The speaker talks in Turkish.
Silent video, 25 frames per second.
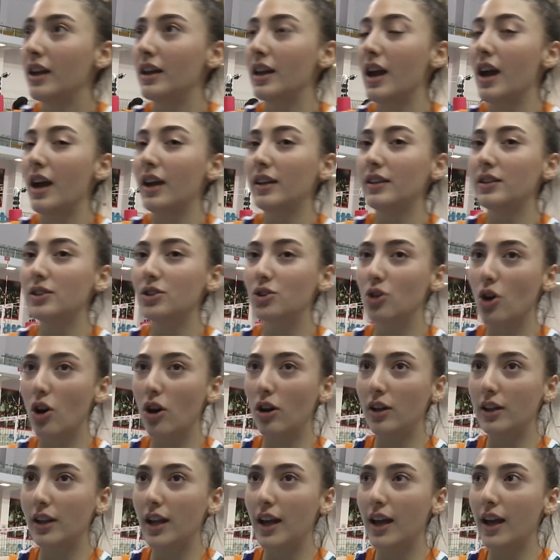Yani
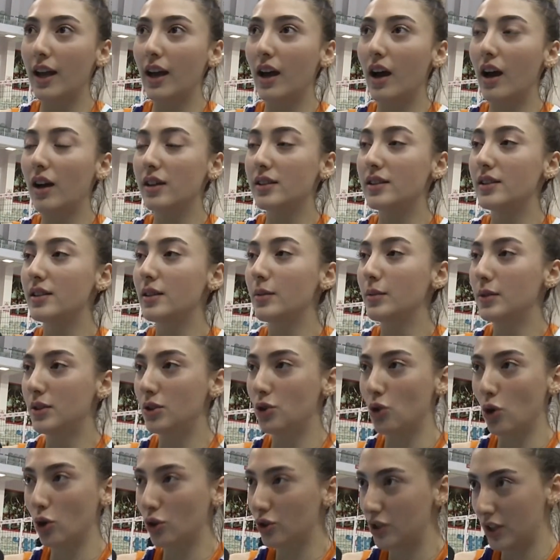şöyle aslında
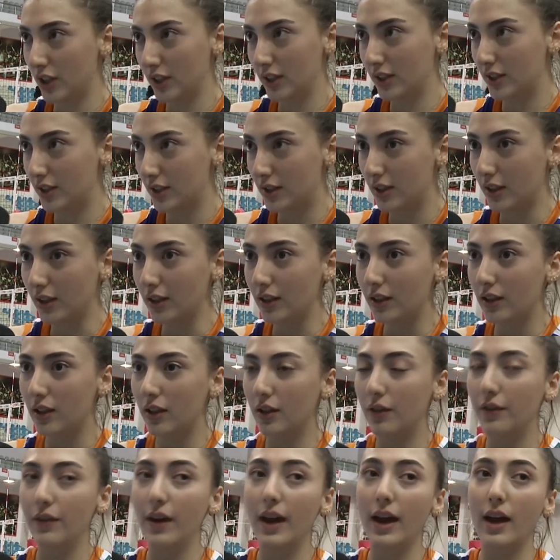biz çok çalıştık
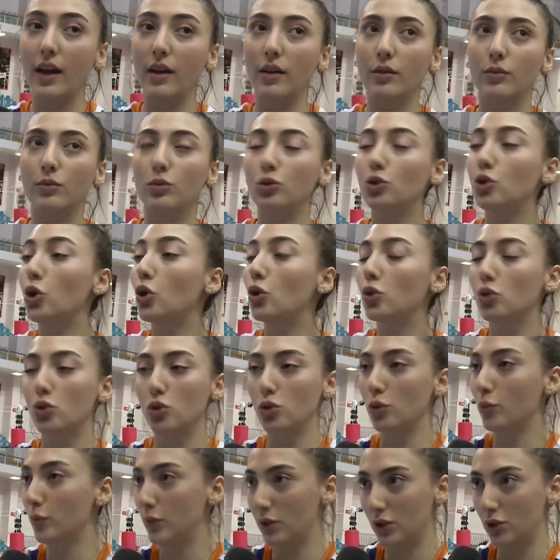ve bu çok
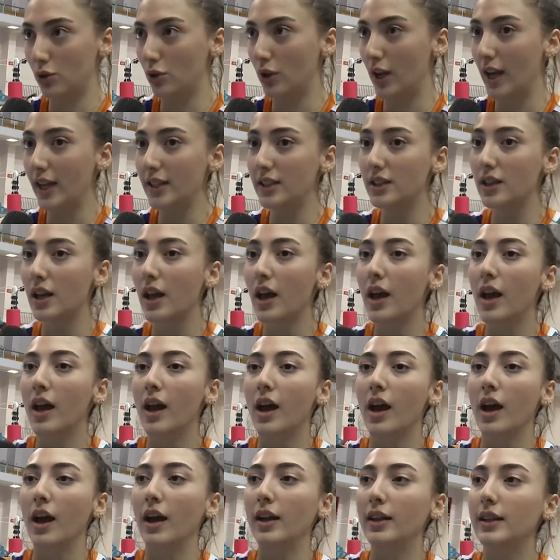uzun bir süreç.
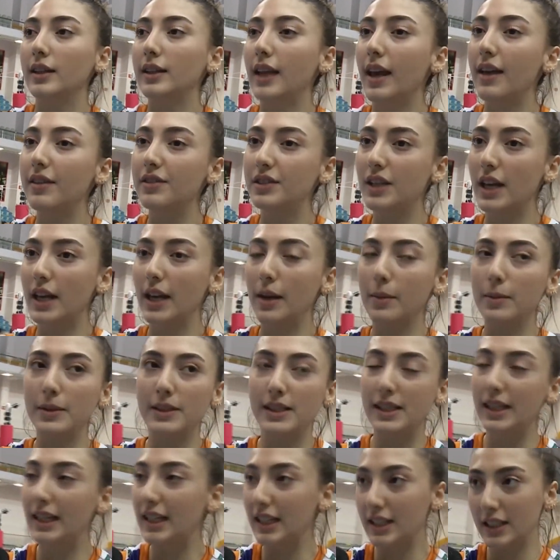Hani Nevşehir'e
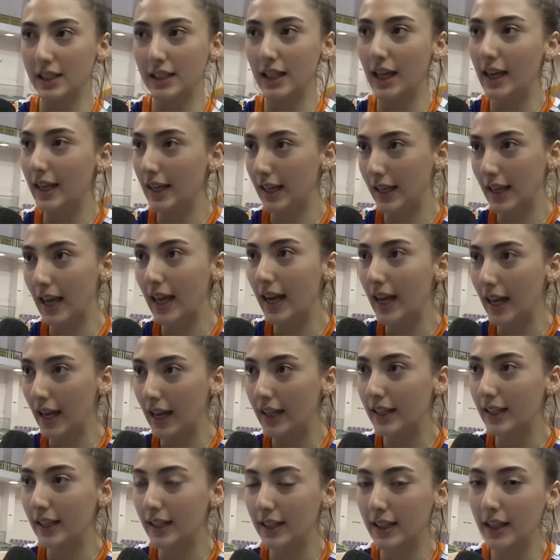biz lig içinde iki kere
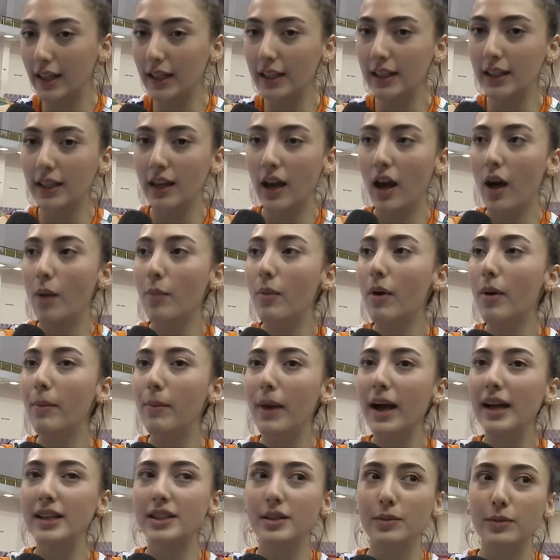yenildik
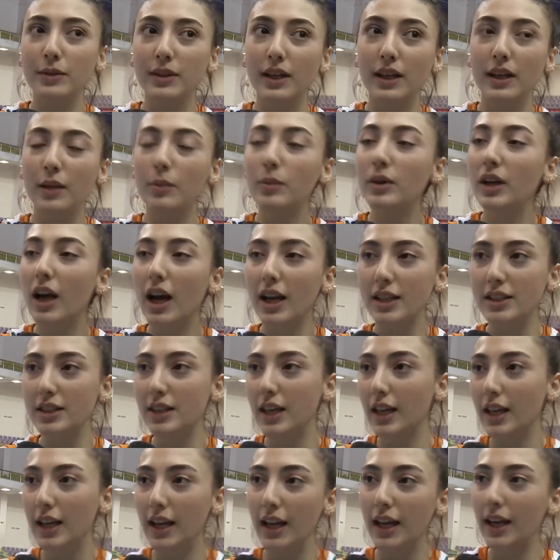ama bence bir takımı
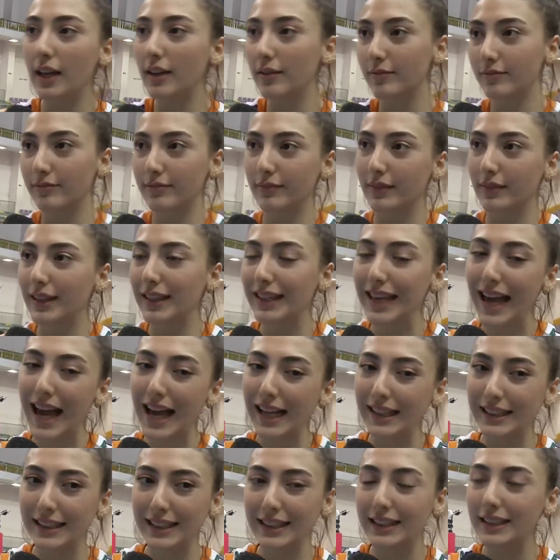kaç kere
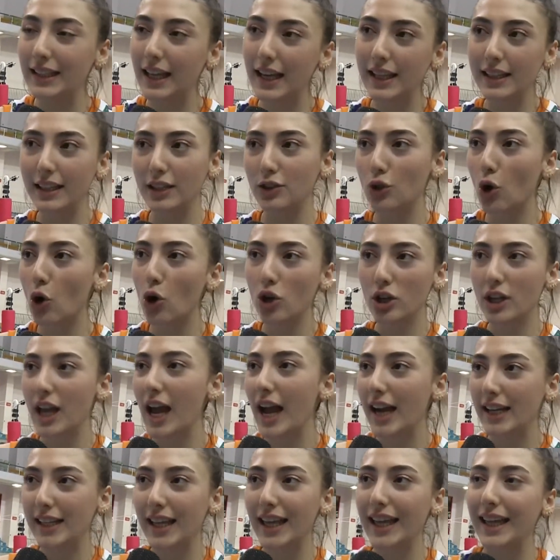yendiğin değil de doğru
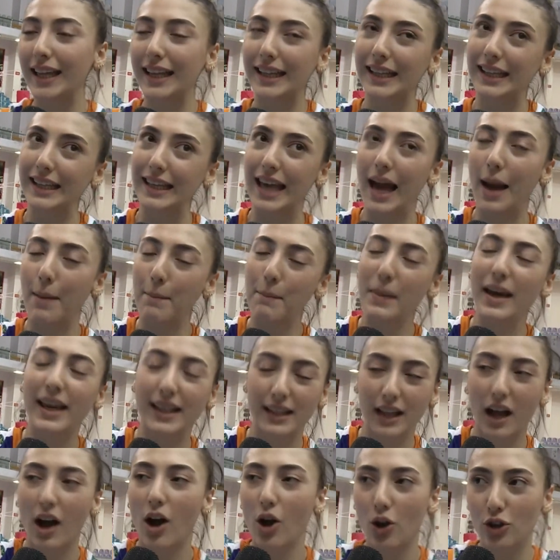yerde
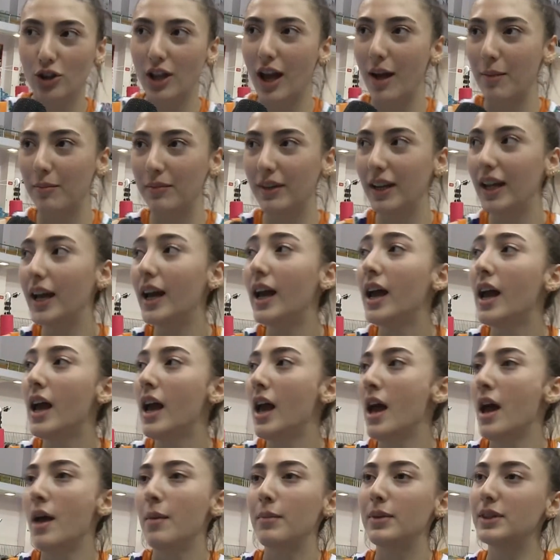yenmek daha önemli.
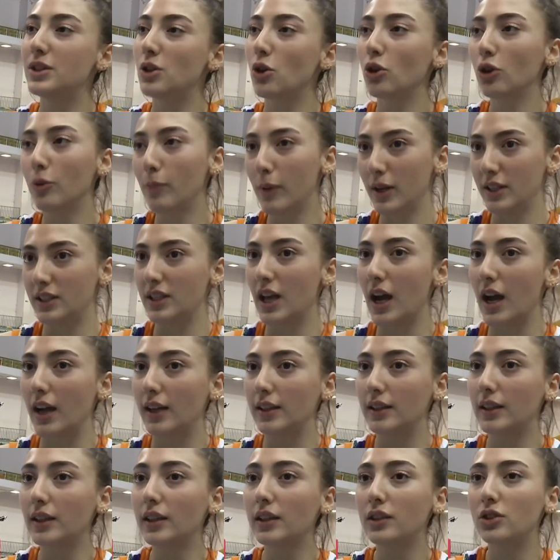Biz onu
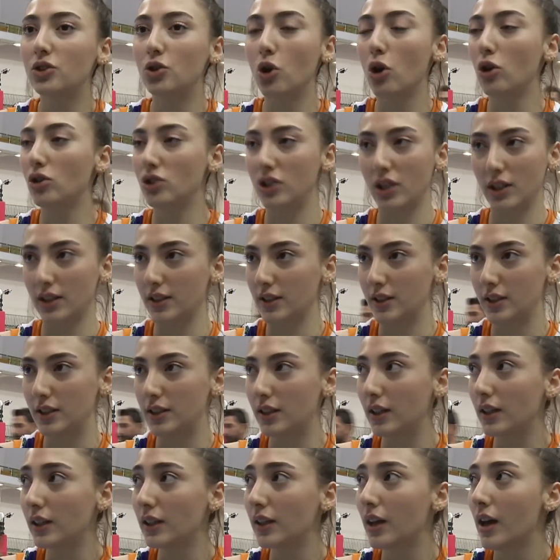başardık, çok
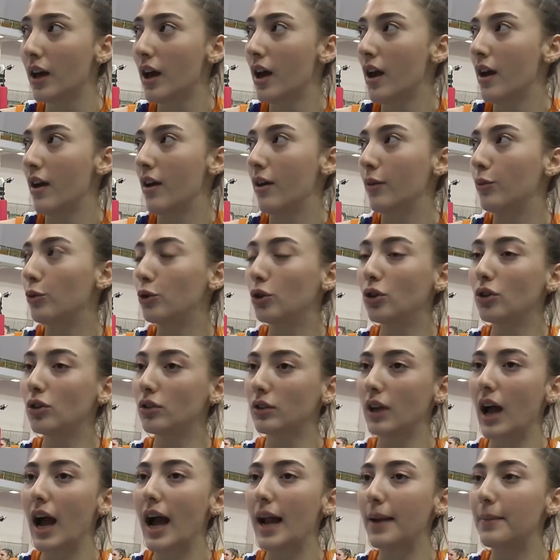çalıştık ve
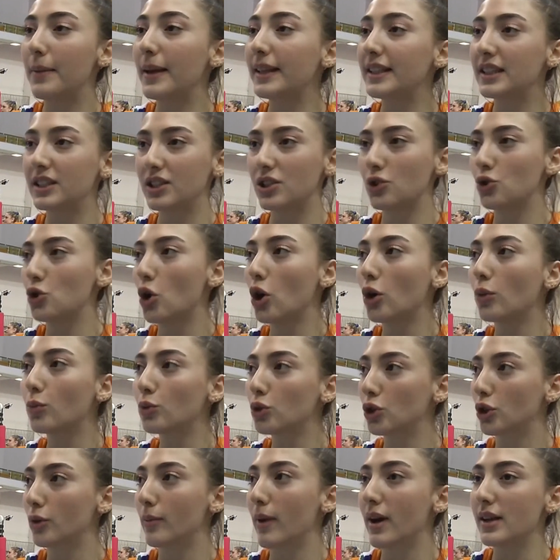bugün galibiyet için çok
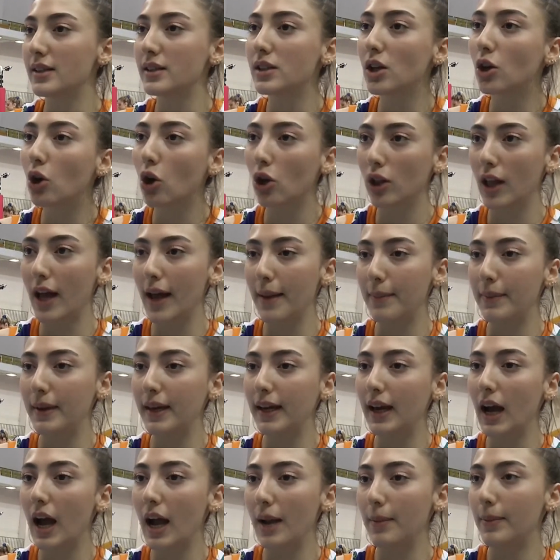mutluyum. Aslında kolay
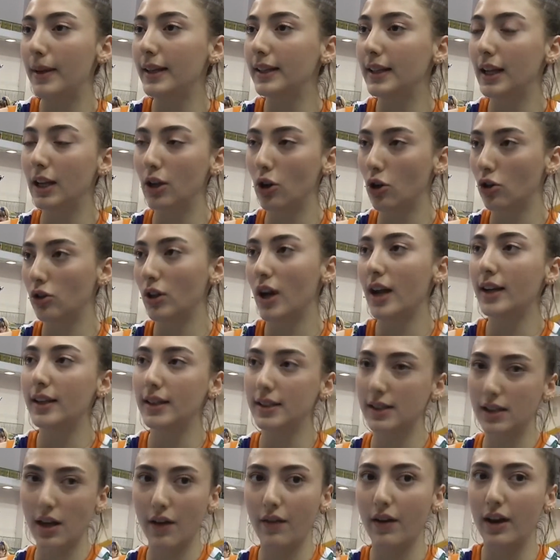bir galibiyet değil,
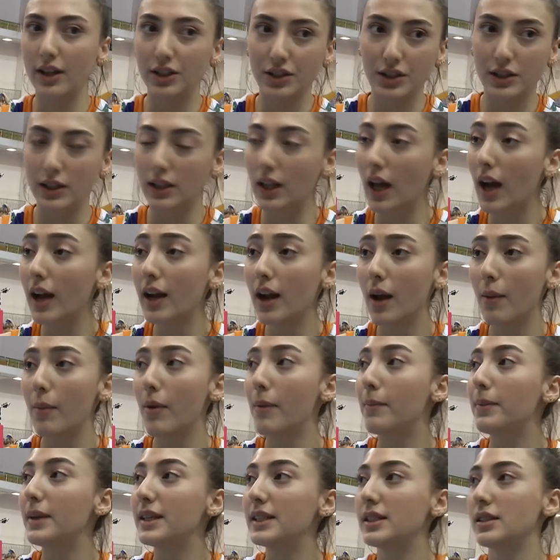onlar da savaştılar
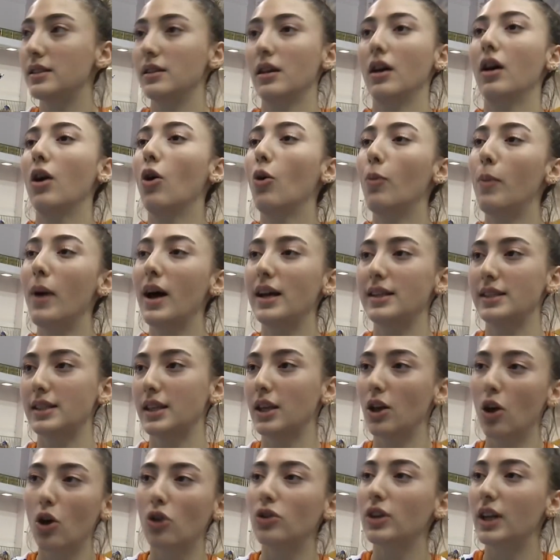ama biz o
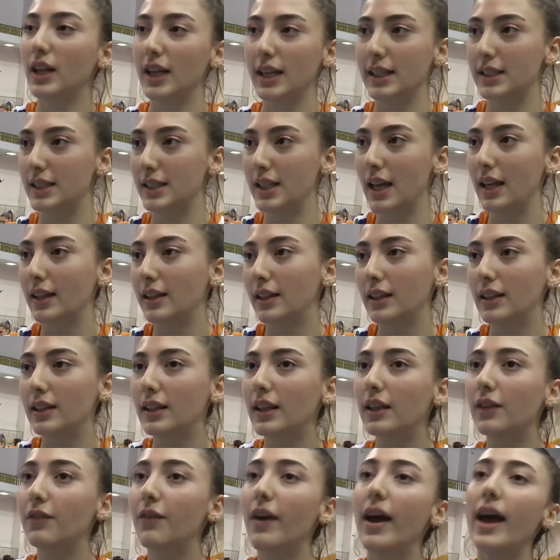baskıyı onlara
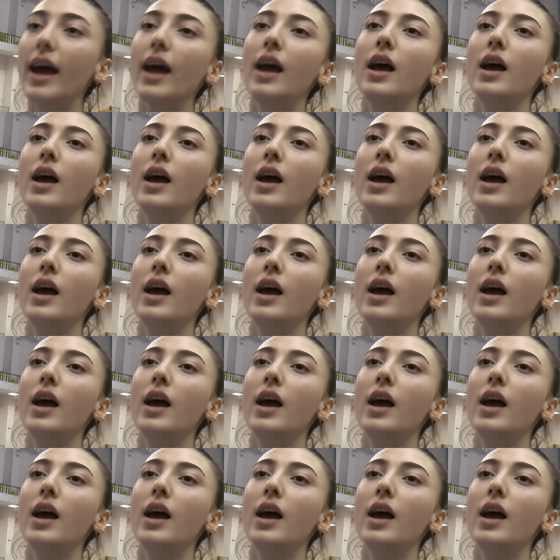hissettirdik ve